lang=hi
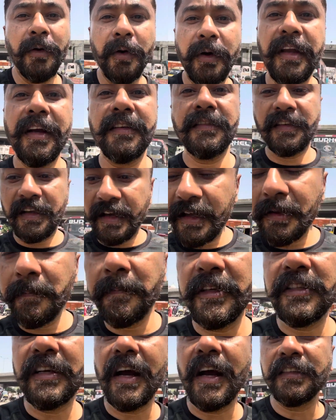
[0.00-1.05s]
हो गया सीन
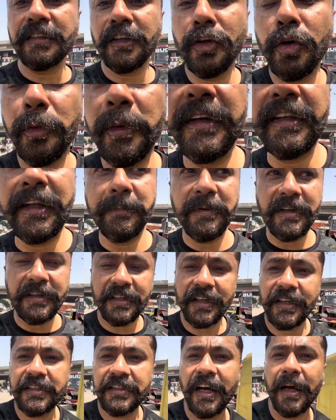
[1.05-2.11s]
पचास किलोमीटर
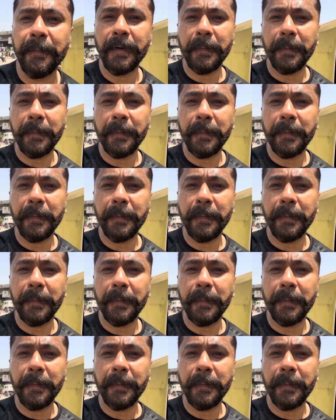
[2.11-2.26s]
पीछे जहाँ